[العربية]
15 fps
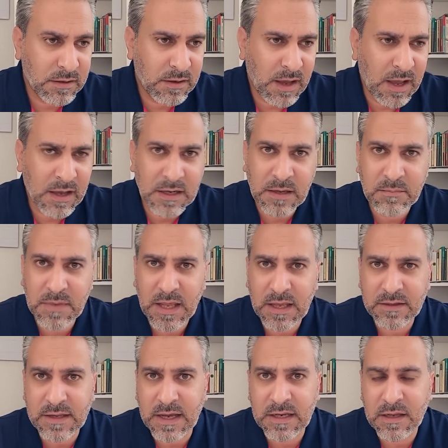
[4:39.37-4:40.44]
عالم لا
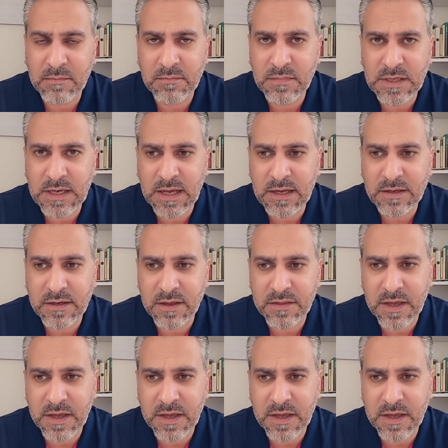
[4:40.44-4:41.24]
تعلم إلى أين